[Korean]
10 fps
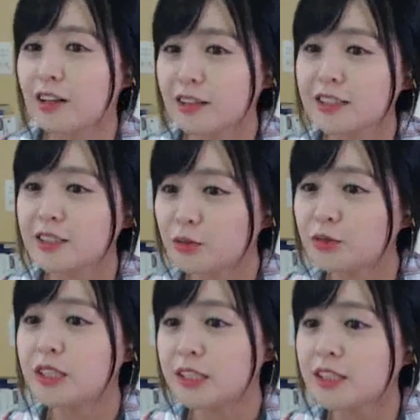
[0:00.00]
그래서
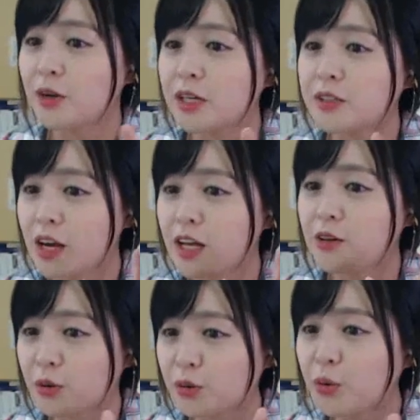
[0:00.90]
우리 식대로 해석하는
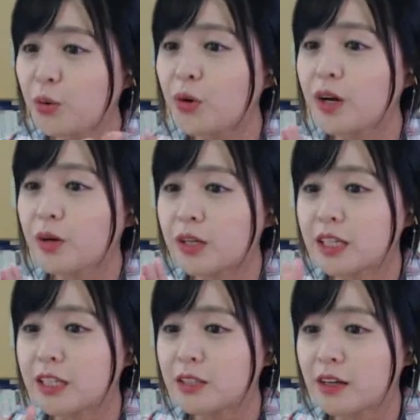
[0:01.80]
것도
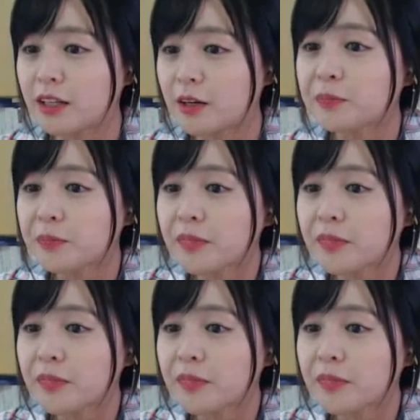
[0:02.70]
괜찮을 것 같아요.